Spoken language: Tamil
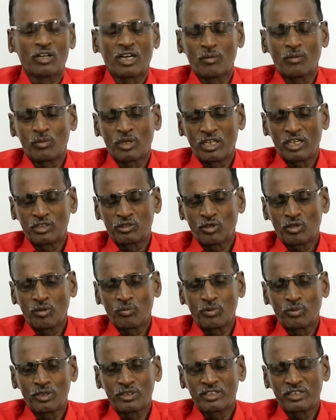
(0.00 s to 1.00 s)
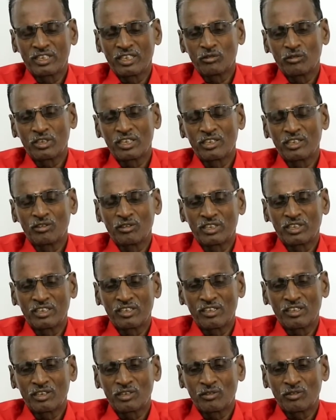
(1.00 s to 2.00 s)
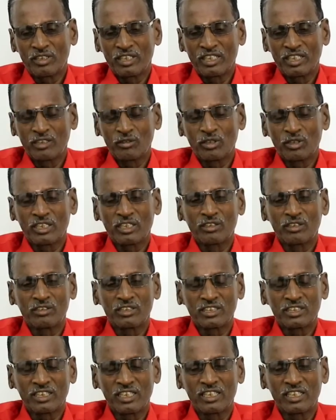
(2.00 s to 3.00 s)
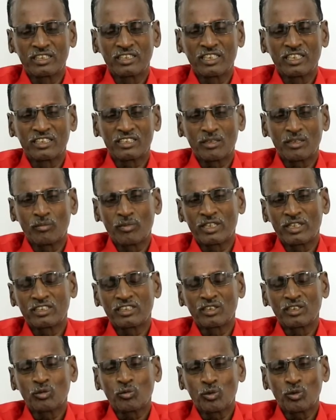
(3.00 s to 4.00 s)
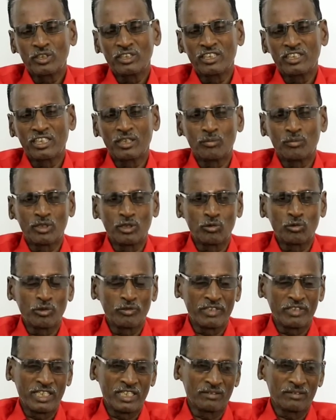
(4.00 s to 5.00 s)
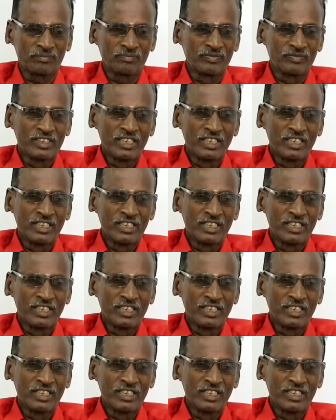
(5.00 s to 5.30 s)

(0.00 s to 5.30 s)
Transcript: ஒரு ஐம்பது லட்ச ரூபா போச்சுன்னா ஒரு இருபத்தஞ்சு லட்ச ரூபா நீங்கள் ஒரு ரெண்டு வருஷம் கழித்து நீங்கள் சம்பாரிச்சிங்கன்னா கொஞ்சம் நிம்மதி விடுவீங்க